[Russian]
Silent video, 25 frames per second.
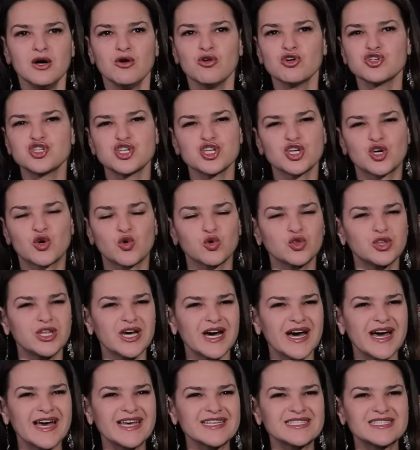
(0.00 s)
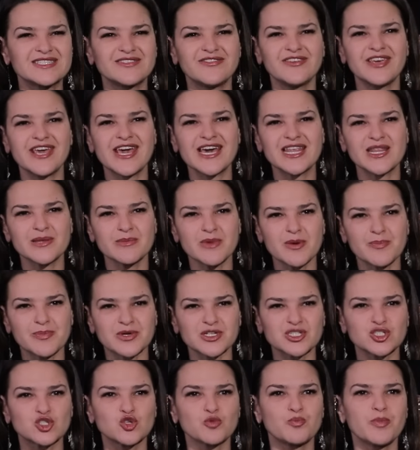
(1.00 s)
Очень худая, с венами,
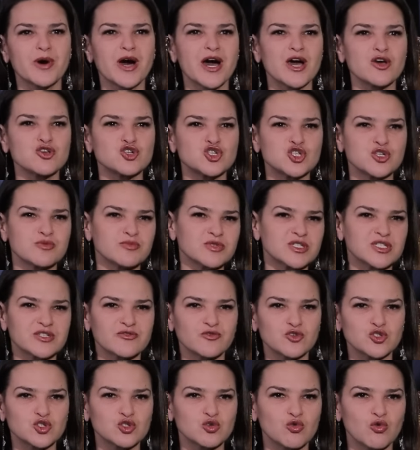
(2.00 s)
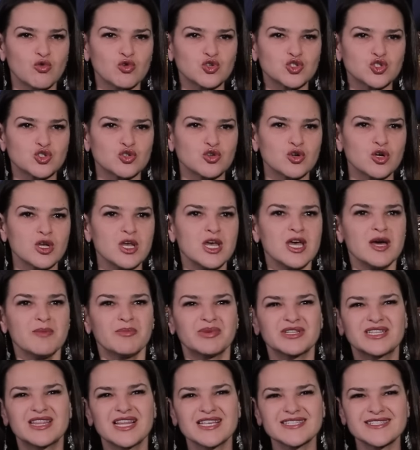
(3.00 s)
проступающими сквозь кожу.
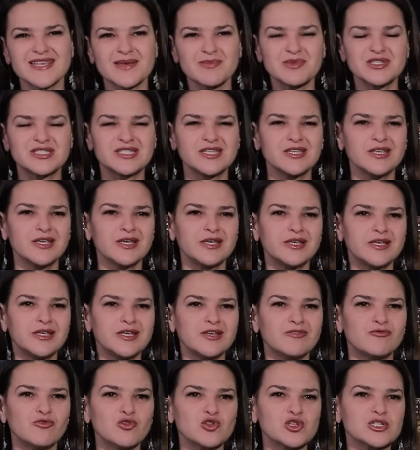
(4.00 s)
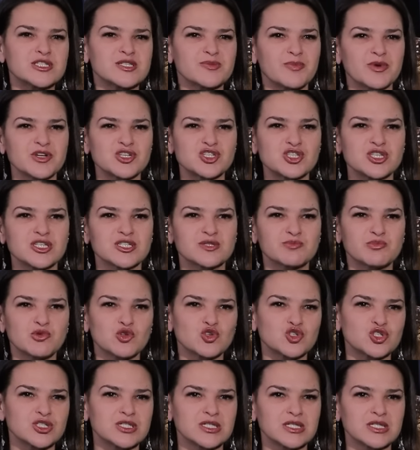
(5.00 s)
Под глазами синяки, волосы почти сплошь